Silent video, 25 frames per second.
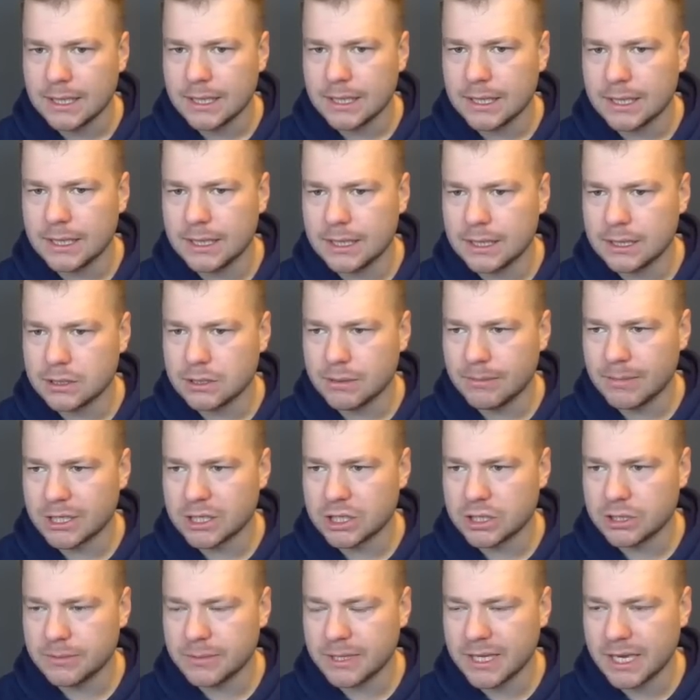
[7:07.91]
E,
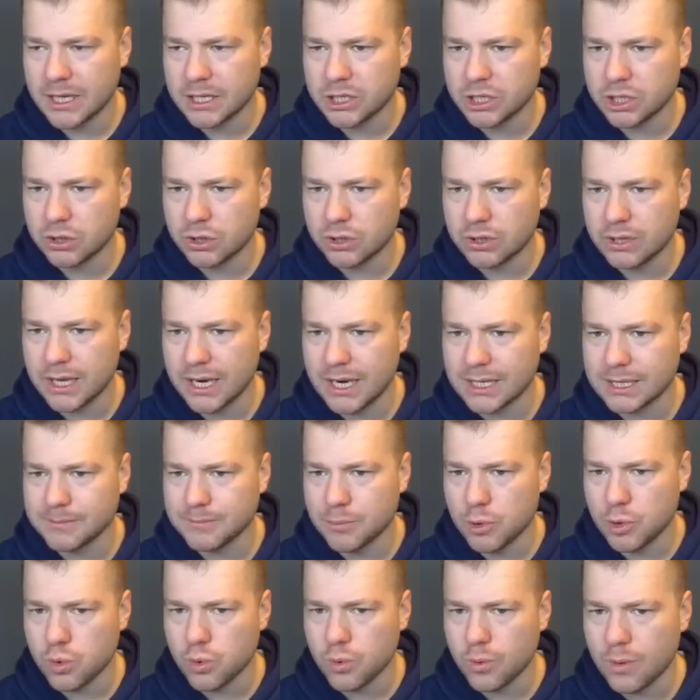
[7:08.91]
zobaczymy jak się to teraz
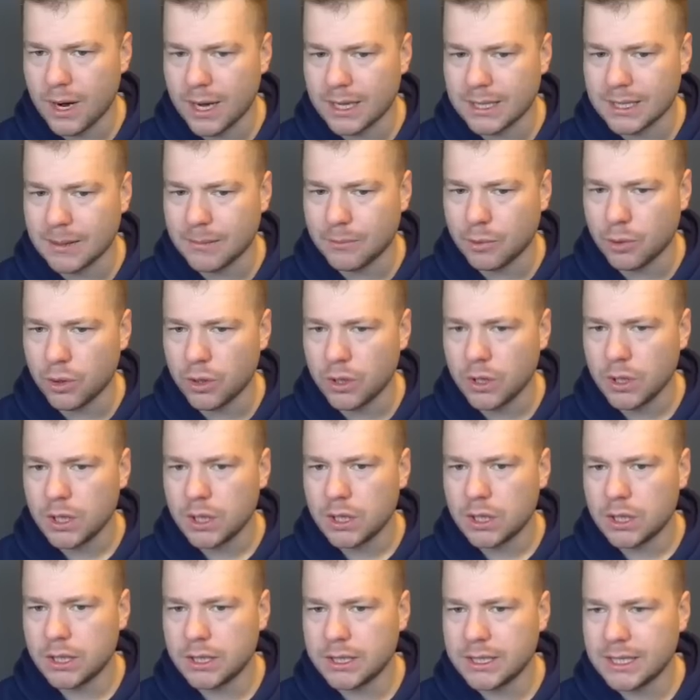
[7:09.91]
poukłada, bo
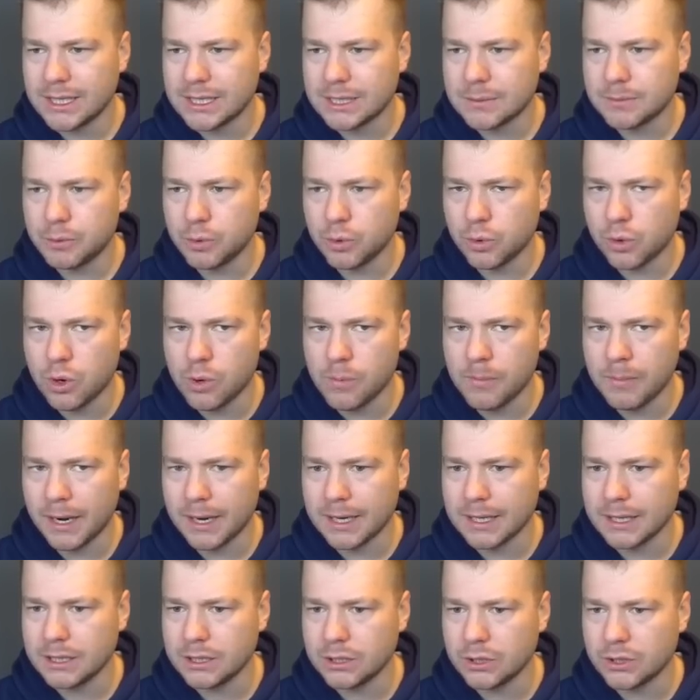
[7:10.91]
e, jest piłką
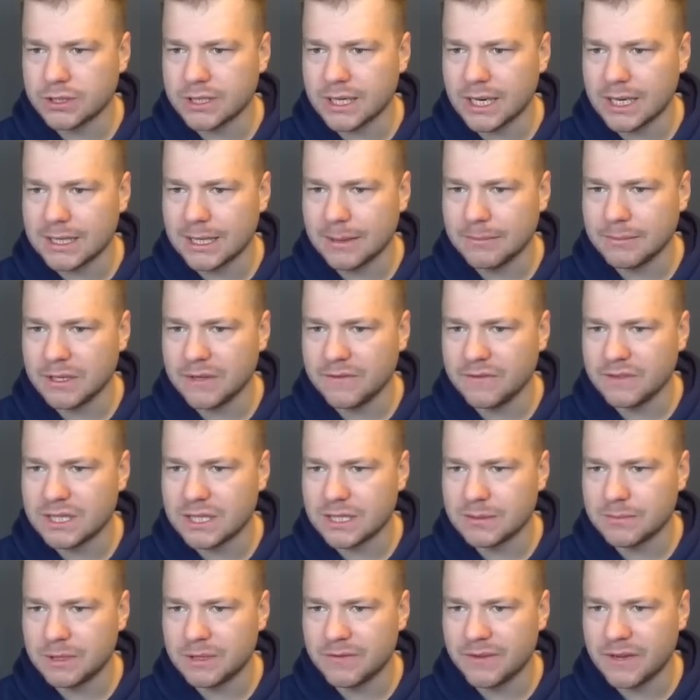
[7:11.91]
Marquinhos, ale tam nie
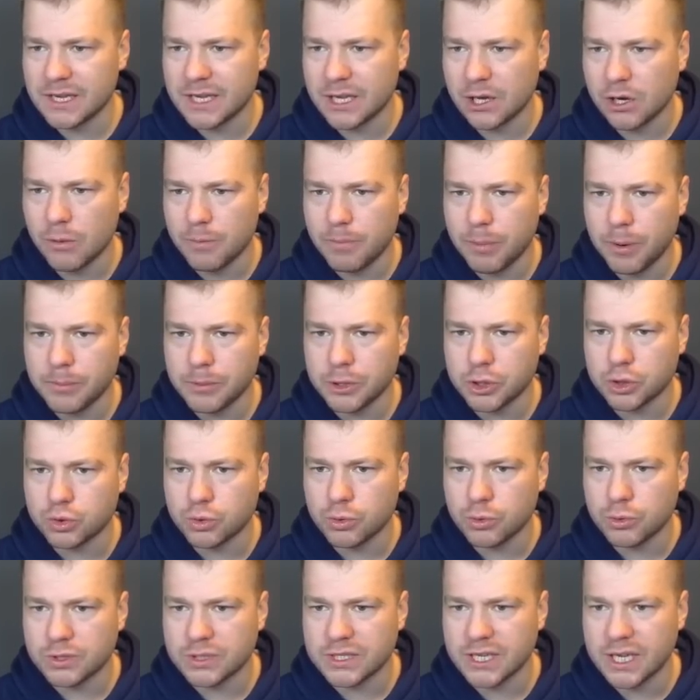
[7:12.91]
widzę zbyt wielkiego
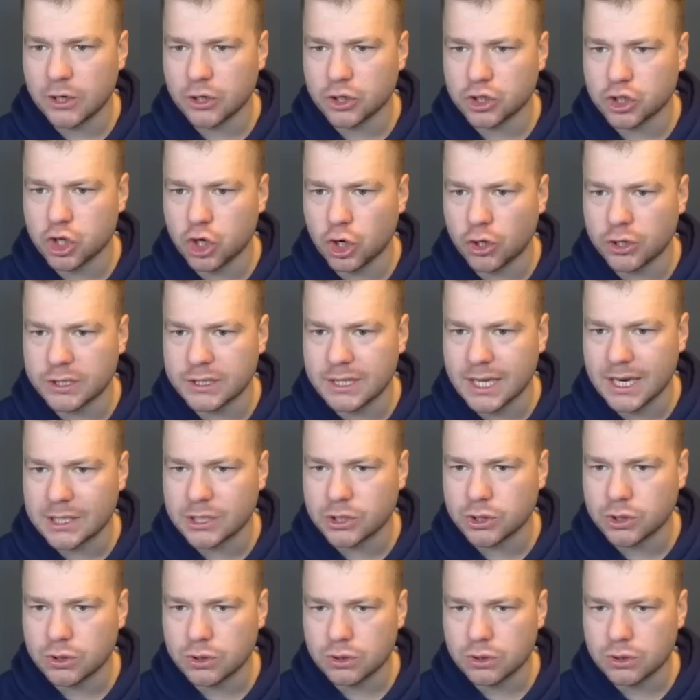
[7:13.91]
pomysłu z jego strony. Teraz